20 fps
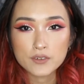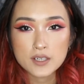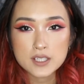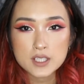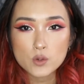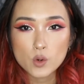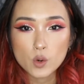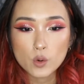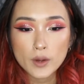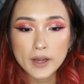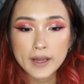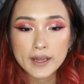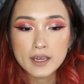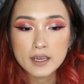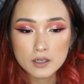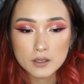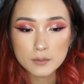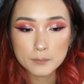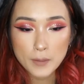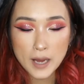反正我会
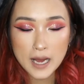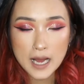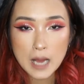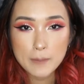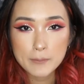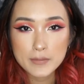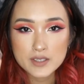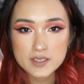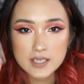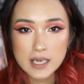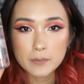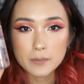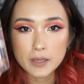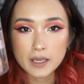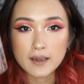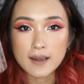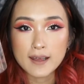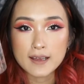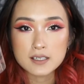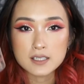把他们商
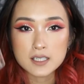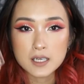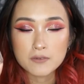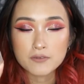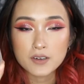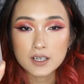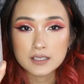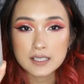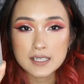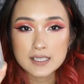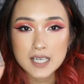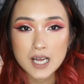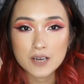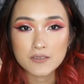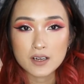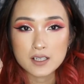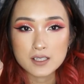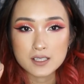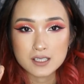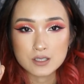品链接放在下
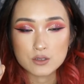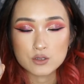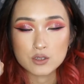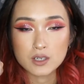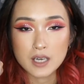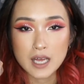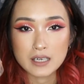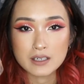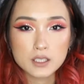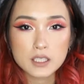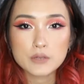方资讯栏。